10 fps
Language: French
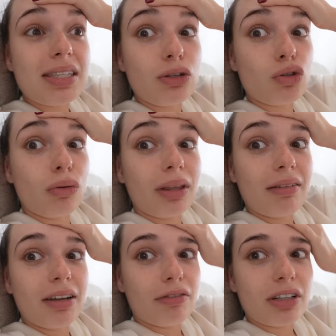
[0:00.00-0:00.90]
c'est que je dois
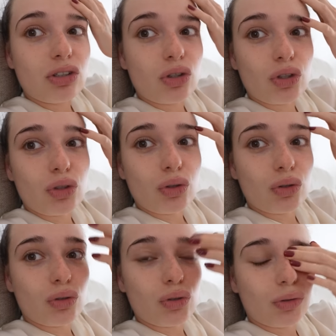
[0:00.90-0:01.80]
travailler en fait.
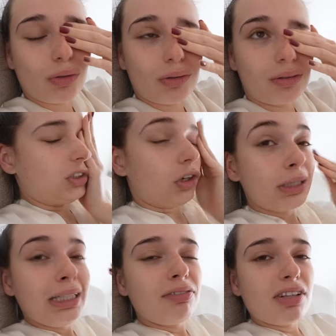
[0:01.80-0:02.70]
Je, Genre,
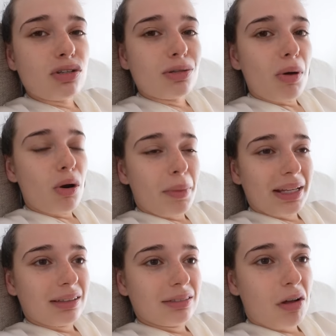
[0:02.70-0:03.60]
qui fait du sport le
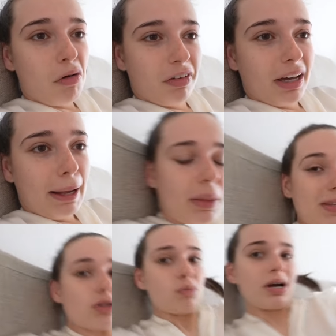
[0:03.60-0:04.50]
matin en vrai
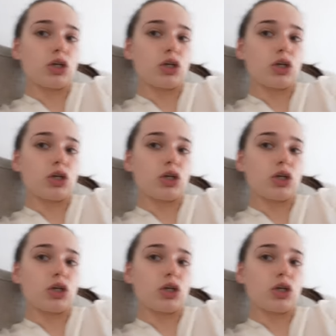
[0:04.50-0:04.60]
Parce que moi,